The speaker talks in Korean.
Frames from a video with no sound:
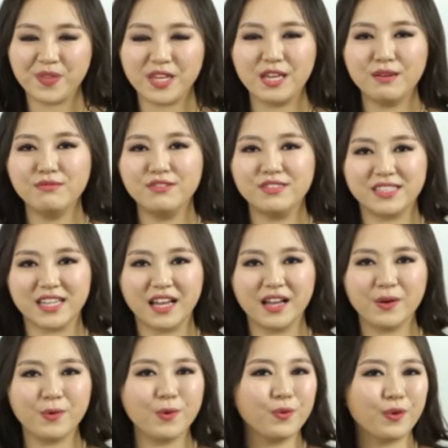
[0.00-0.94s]
이
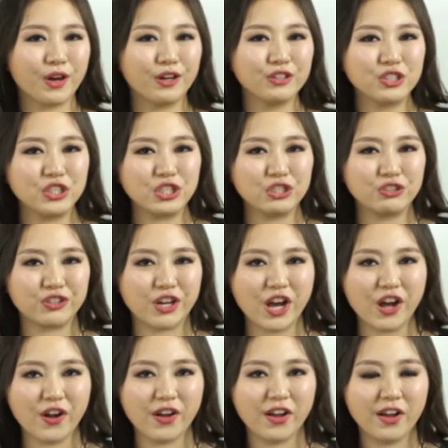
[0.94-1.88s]
문장 꼭
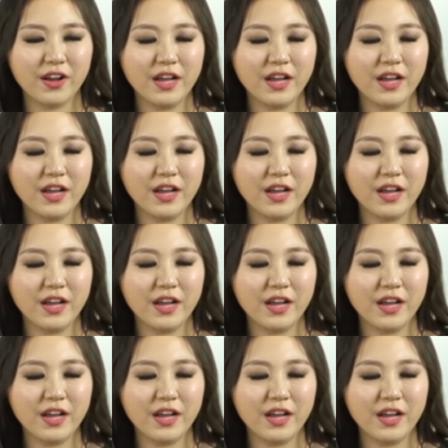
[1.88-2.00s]
외워주시고요.